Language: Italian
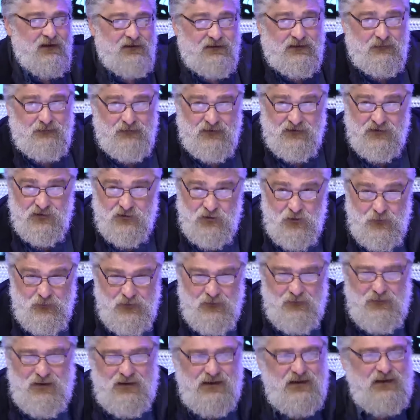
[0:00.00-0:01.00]
se prendo
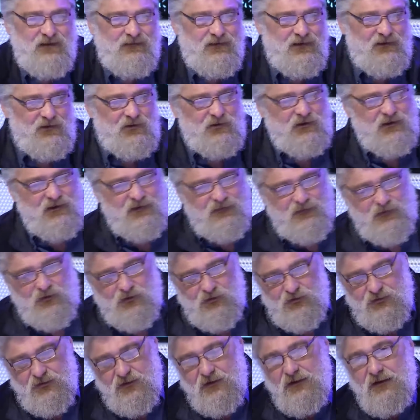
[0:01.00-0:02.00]
troppi bene divento
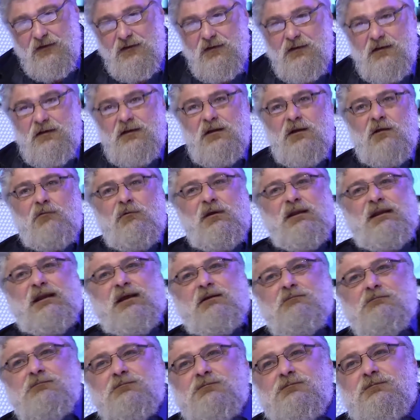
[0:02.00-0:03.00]
nervoso.
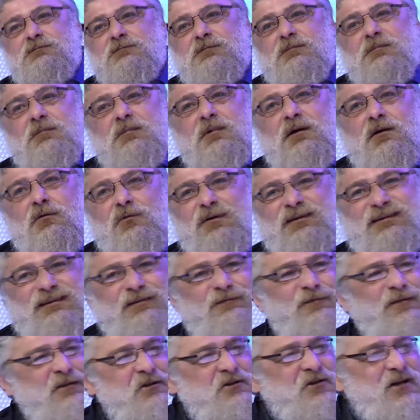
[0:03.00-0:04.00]
Quindi
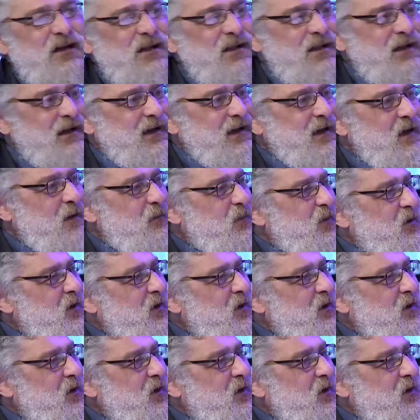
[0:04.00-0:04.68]
questa faccenda che la